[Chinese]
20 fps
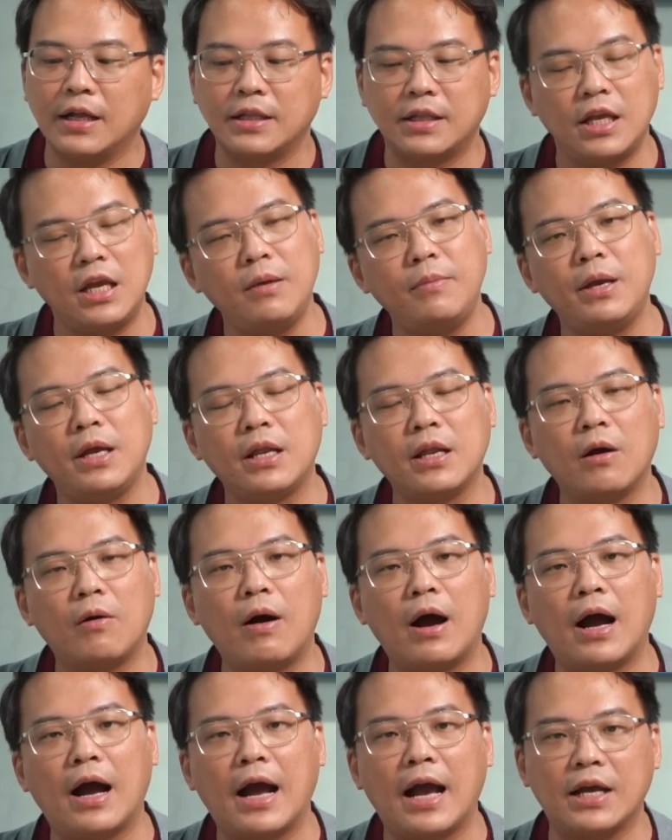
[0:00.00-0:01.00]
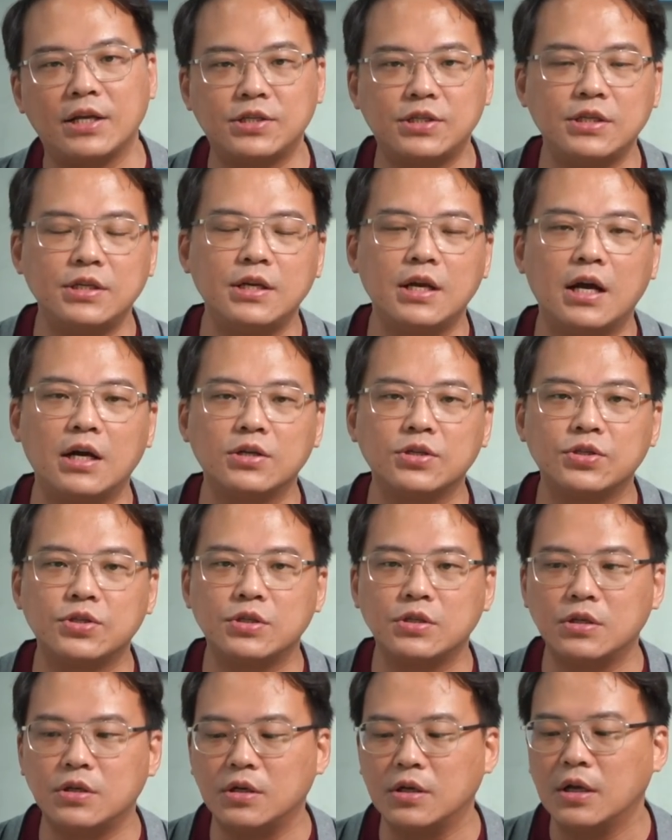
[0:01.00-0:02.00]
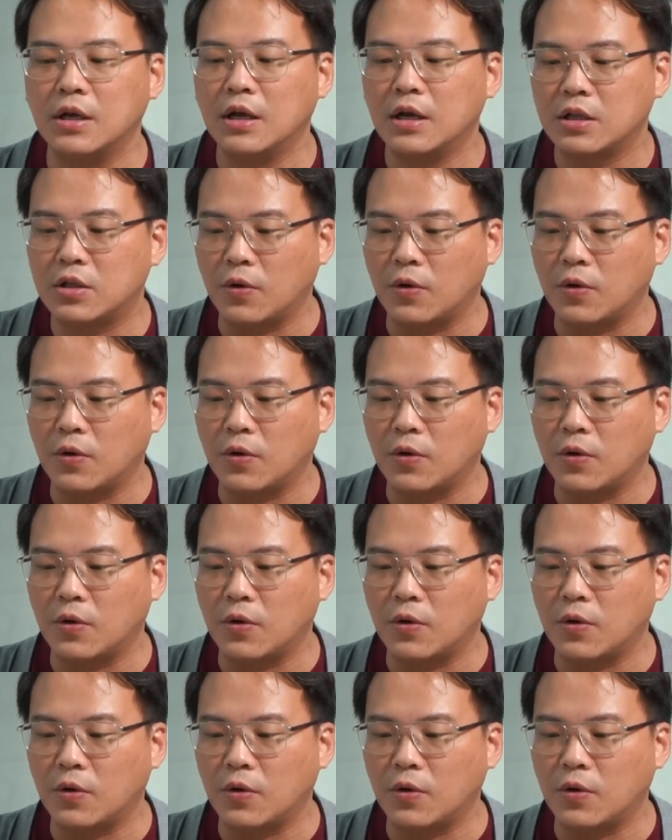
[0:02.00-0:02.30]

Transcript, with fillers: 第一名的话，还是一样是。